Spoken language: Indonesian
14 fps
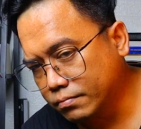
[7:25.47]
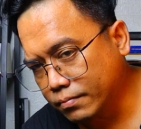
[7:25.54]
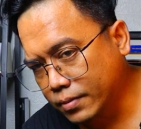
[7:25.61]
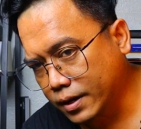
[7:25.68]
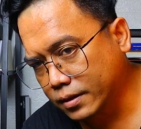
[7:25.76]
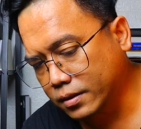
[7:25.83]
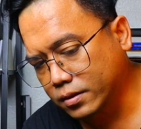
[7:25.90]

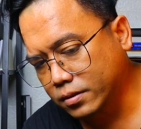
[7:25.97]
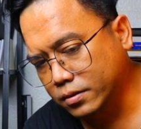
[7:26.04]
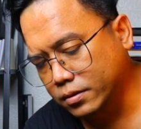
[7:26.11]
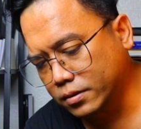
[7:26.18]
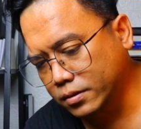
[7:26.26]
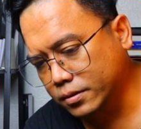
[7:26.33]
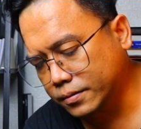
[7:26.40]
berat
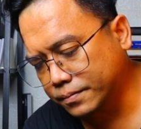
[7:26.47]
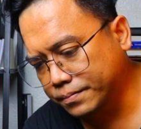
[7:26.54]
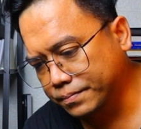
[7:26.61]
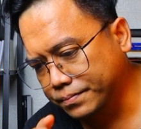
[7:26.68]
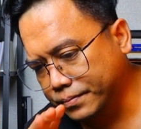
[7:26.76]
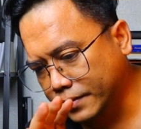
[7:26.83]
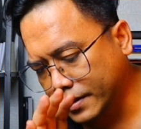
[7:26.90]
ke
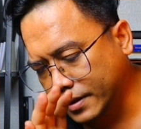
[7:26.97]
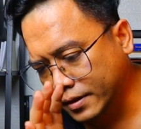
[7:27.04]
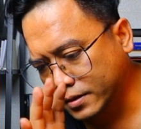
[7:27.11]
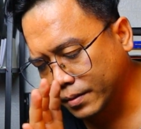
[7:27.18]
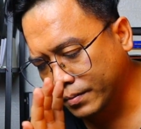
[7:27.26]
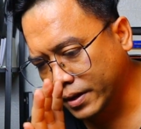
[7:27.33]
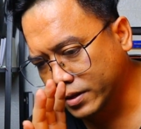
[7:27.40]

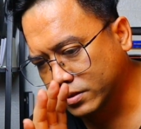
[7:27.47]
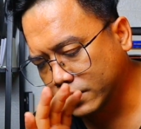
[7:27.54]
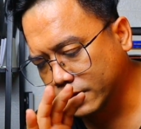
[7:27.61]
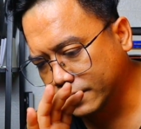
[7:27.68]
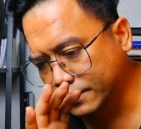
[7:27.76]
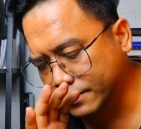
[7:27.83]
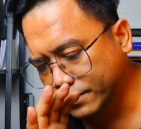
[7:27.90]
rasa manis
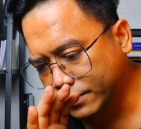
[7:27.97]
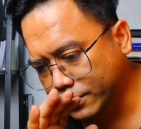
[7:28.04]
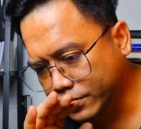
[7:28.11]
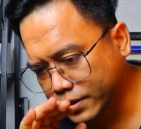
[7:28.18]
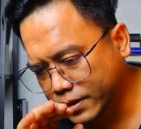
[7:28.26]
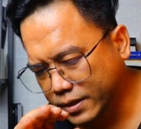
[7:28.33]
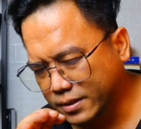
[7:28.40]
ya,
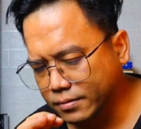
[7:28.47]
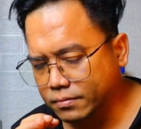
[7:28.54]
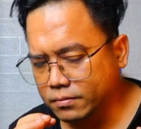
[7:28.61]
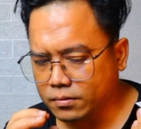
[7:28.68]
fruity